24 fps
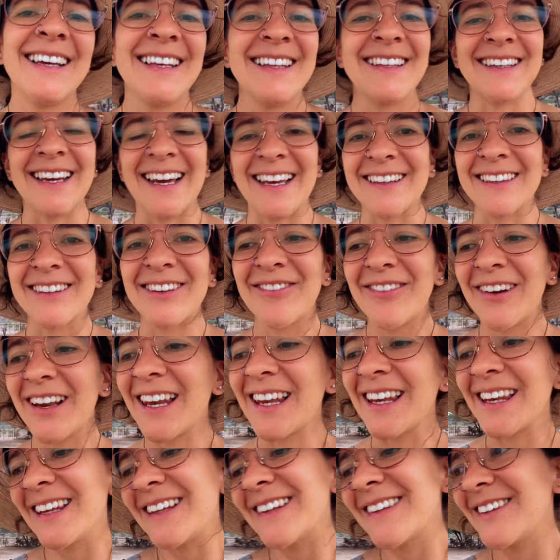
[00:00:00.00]
Ya es como el
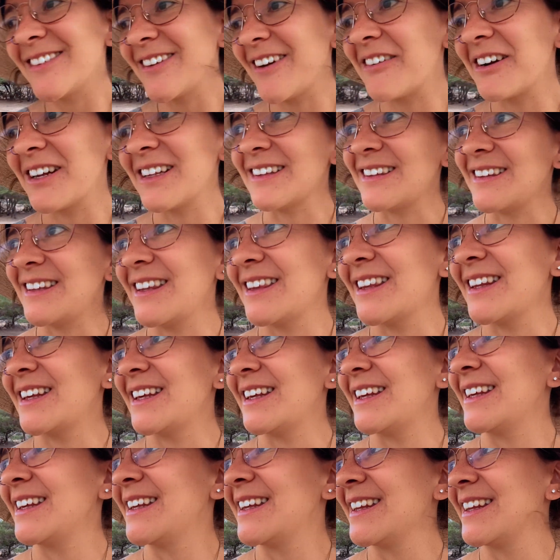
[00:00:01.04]
inicio ahora sí de,
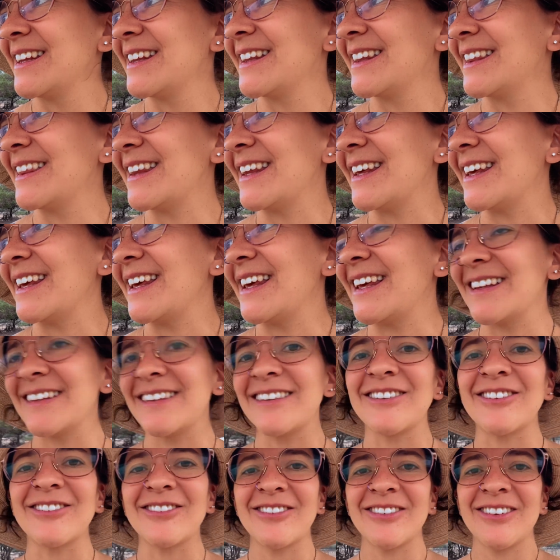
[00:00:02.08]
de
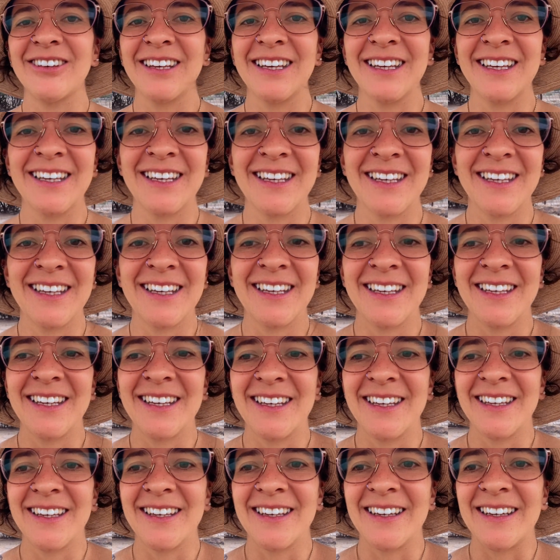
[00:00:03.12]
esto.
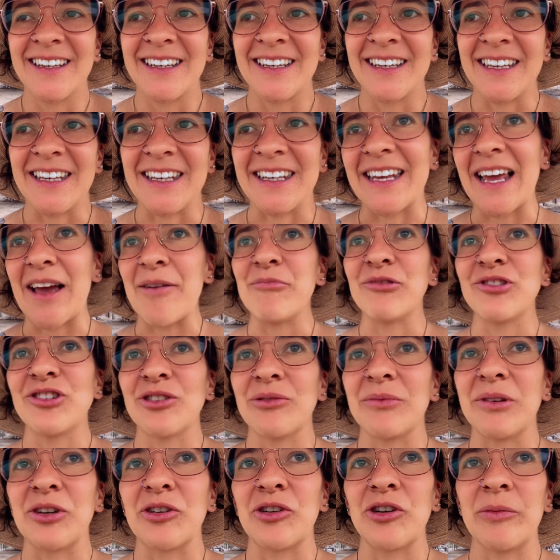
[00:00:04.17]
Y ya mucho
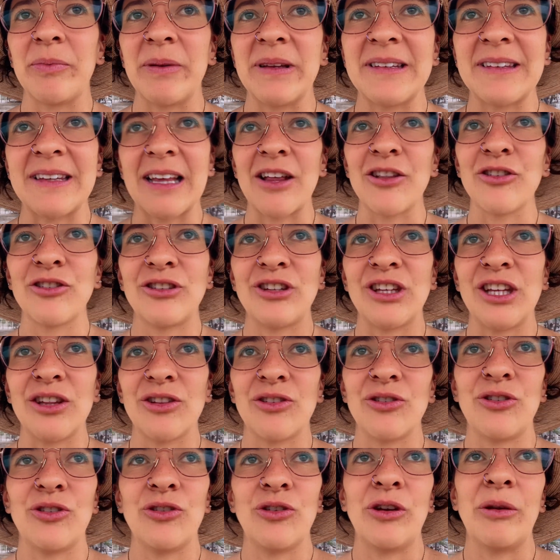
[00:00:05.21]
mejor pensado,
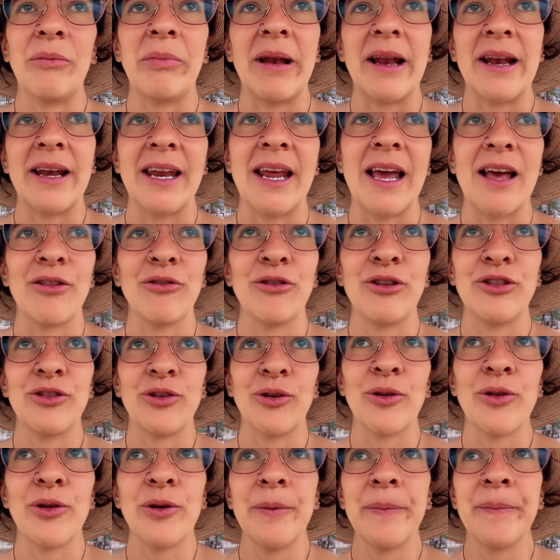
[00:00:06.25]
siento yo, y planeado y
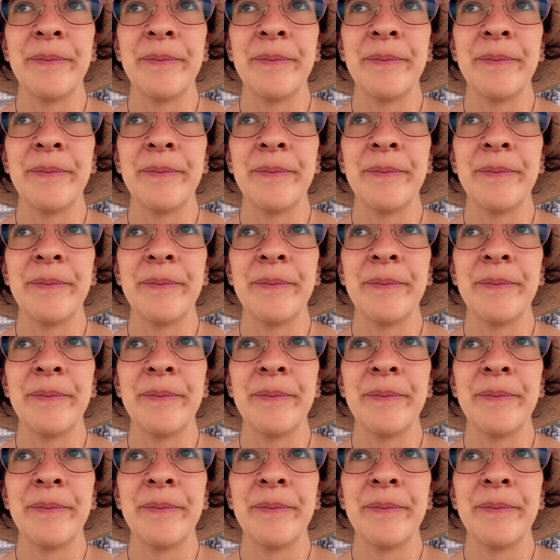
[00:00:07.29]
todo.